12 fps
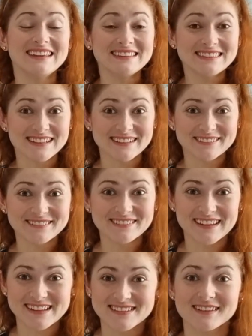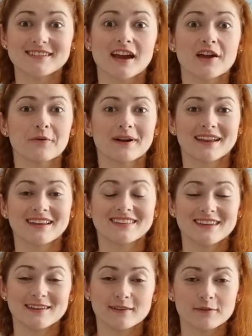Então, desde já eu
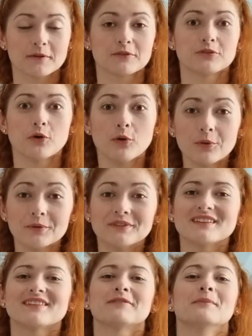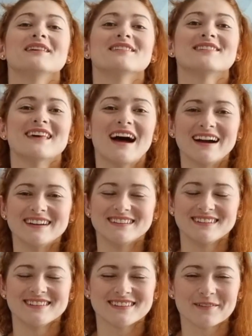agradeço a todas as
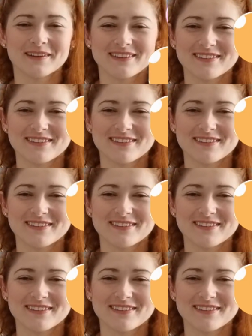mensagens que eu